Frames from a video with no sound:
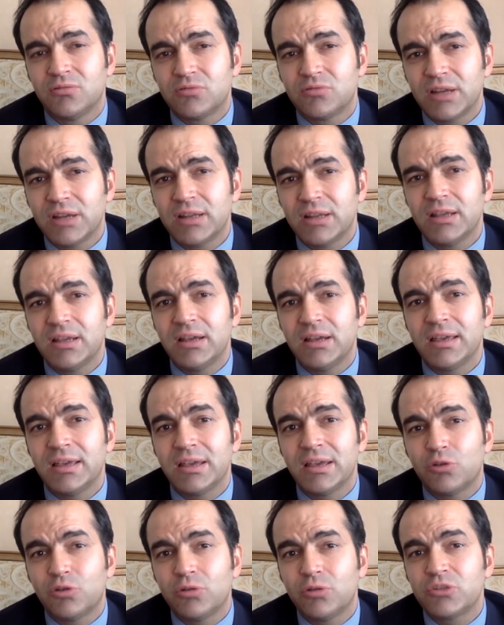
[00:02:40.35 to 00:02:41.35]
Ukrayna'da
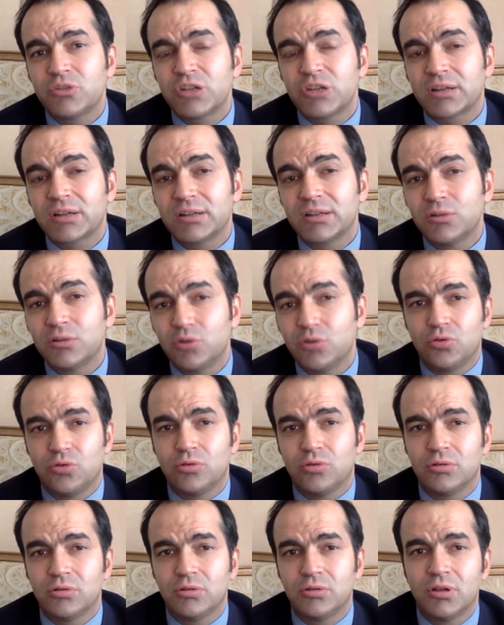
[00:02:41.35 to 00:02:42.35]
ekonomi çarkları
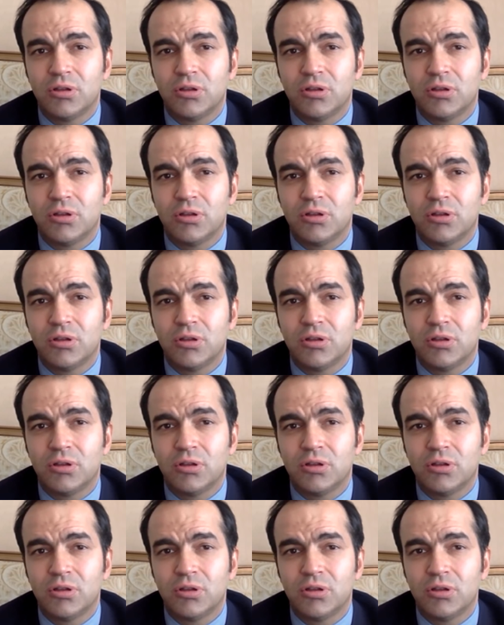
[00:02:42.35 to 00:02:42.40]
dönüyor.